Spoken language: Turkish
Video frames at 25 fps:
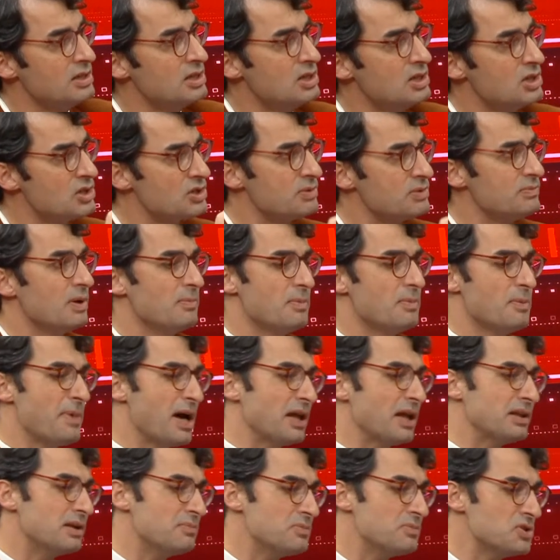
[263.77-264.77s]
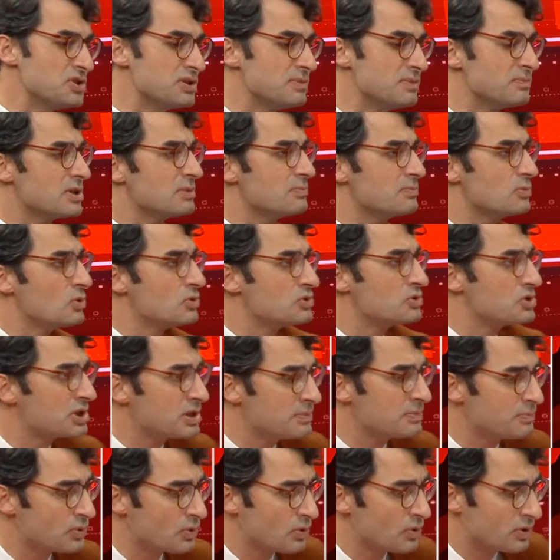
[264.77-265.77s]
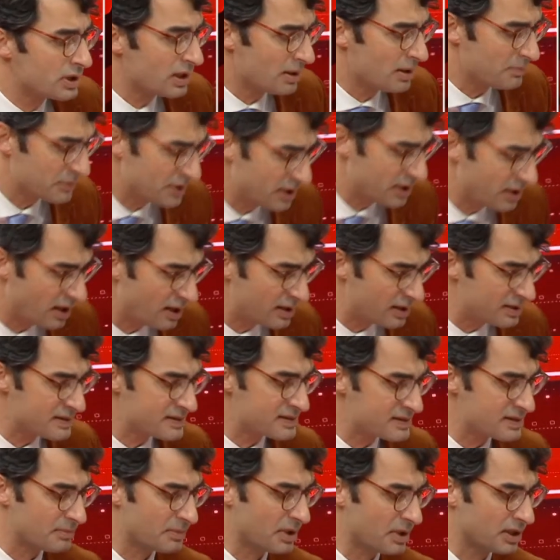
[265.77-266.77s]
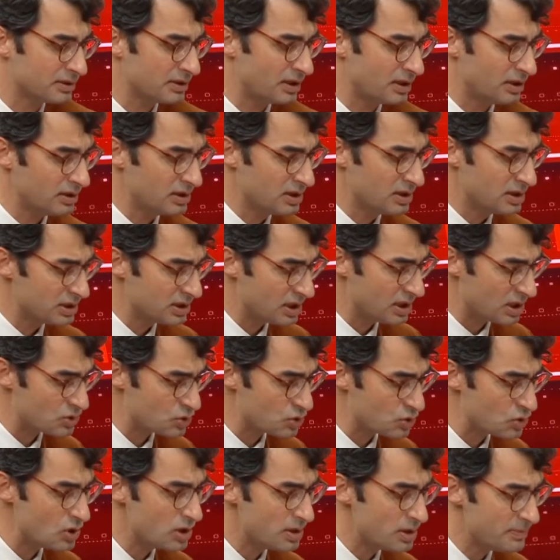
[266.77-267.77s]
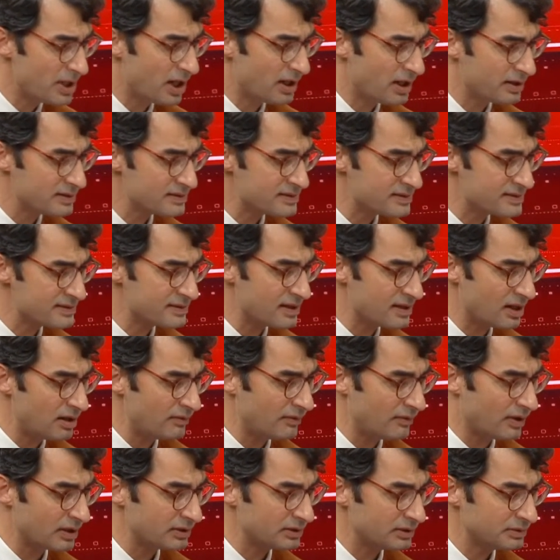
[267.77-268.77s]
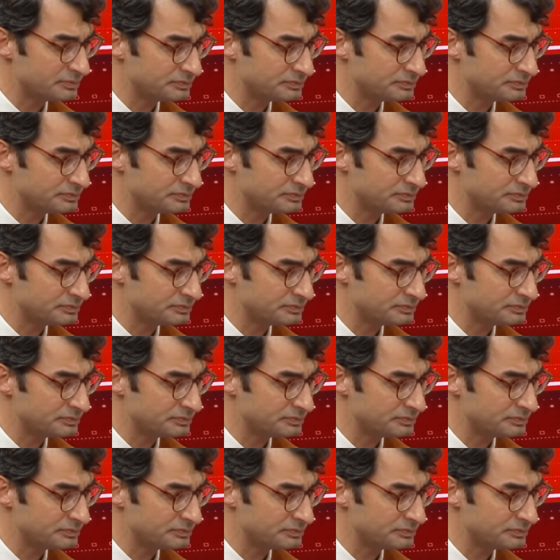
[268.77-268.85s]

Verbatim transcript: Şimdi ama ben demiştim ki bir önceki programda aynı zamanda ya şöyle bir ayrıntısı daha var.